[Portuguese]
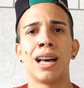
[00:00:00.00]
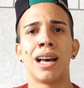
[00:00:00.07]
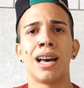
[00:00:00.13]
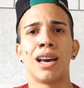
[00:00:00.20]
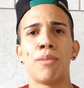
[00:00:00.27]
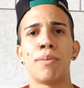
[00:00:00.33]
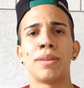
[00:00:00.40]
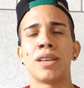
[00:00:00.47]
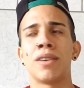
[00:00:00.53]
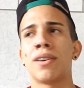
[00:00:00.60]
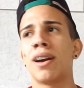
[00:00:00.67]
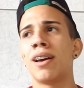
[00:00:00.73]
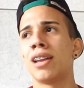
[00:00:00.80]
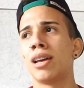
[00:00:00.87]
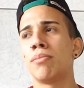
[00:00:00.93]
Aí eu pensava,
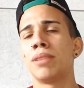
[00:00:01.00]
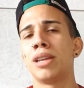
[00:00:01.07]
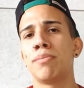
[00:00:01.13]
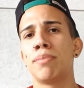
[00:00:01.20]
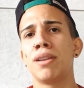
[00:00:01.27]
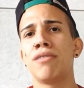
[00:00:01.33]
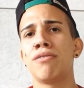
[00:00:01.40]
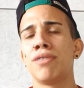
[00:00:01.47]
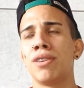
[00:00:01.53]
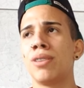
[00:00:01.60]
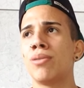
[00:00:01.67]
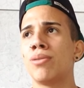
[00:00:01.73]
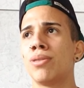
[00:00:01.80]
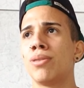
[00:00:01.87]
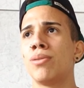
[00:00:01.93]
caramba, nem pra ele
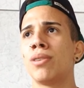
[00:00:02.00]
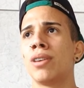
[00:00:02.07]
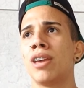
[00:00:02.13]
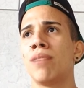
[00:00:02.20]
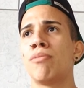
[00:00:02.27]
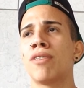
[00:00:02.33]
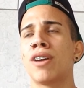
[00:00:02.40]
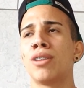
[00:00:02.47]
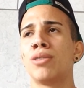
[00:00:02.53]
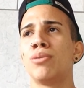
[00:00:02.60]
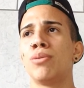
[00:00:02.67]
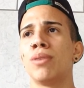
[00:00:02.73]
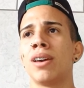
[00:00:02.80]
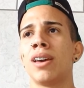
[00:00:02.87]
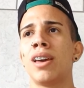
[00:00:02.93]
vir, não sei o que, ficar
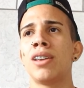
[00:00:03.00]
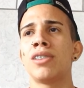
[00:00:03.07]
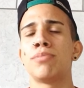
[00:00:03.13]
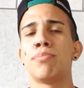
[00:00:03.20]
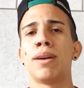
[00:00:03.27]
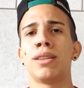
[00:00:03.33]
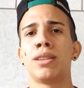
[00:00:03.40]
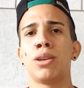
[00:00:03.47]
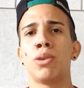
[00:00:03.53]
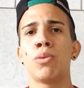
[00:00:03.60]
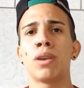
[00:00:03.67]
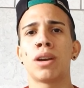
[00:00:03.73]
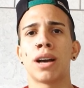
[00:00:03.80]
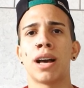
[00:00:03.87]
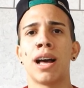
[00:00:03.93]
doente, bater o
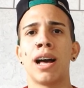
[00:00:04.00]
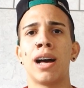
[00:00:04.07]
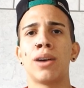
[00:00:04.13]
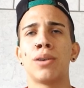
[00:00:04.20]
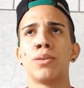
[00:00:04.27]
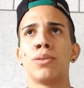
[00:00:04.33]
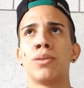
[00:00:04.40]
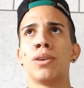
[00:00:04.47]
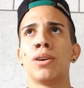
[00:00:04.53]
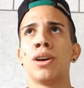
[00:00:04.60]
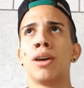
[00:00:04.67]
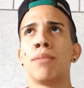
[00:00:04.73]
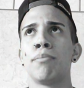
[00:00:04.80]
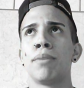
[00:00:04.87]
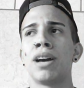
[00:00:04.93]
carro,
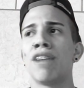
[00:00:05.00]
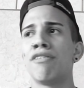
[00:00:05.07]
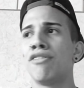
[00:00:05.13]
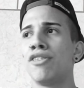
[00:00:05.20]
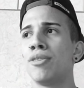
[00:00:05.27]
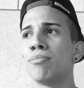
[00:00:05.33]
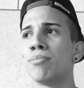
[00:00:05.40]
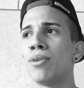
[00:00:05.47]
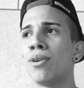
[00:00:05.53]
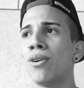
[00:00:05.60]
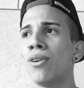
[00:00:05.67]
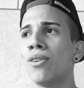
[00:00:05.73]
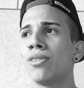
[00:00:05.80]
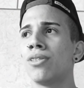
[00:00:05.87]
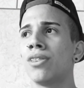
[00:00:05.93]
pegar
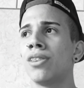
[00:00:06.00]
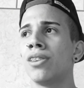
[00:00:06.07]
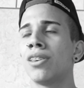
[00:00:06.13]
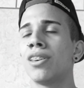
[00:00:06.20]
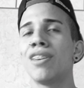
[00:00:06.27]
firmose.